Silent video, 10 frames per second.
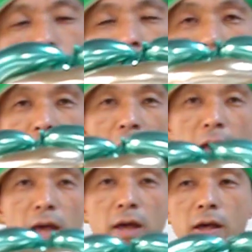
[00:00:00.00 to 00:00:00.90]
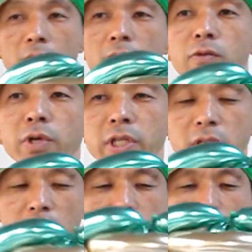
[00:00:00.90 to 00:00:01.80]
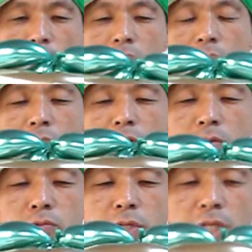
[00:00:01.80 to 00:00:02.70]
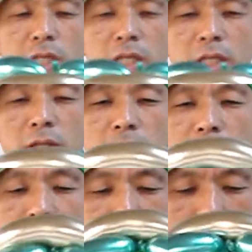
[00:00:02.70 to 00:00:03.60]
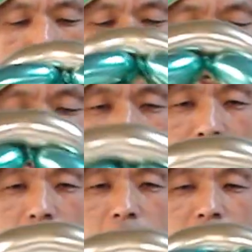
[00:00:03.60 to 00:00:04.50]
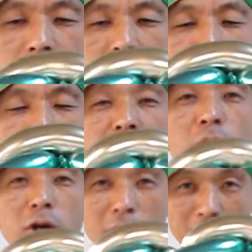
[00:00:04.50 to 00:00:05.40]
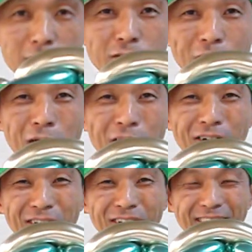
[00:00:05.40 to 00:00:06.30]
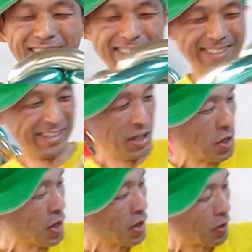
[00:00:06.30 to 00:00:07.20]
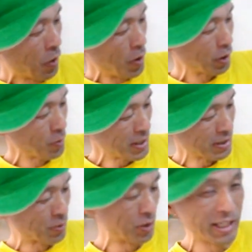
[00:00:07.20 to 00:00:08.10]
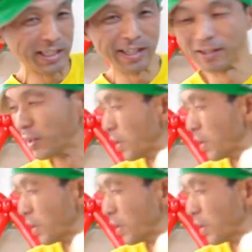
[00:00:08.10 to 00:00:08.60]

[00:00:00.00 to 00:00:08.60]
これをねウィーってやるウィーってやるとほら色が変わるでしょゴールドベースのグリーンになる